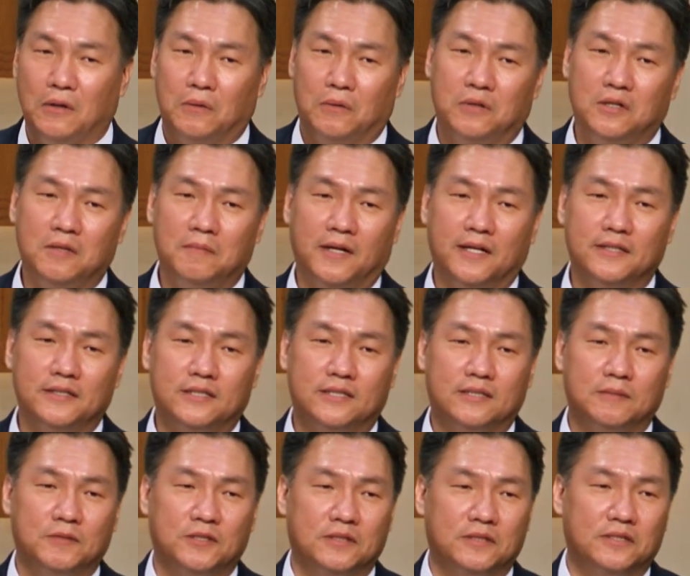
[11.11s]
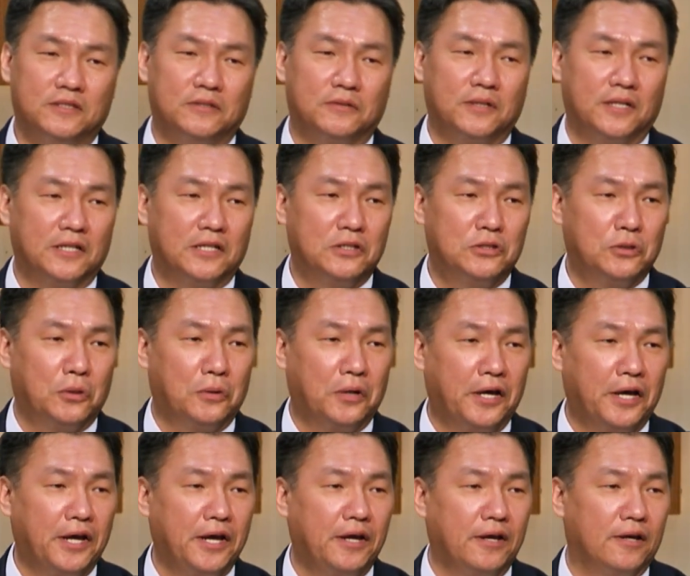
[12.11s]
오늘 이 말씀을 전하기
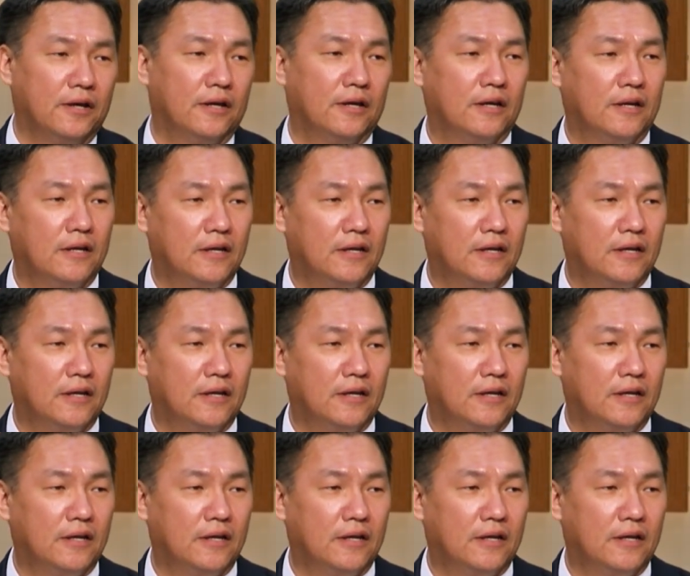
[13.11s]
전에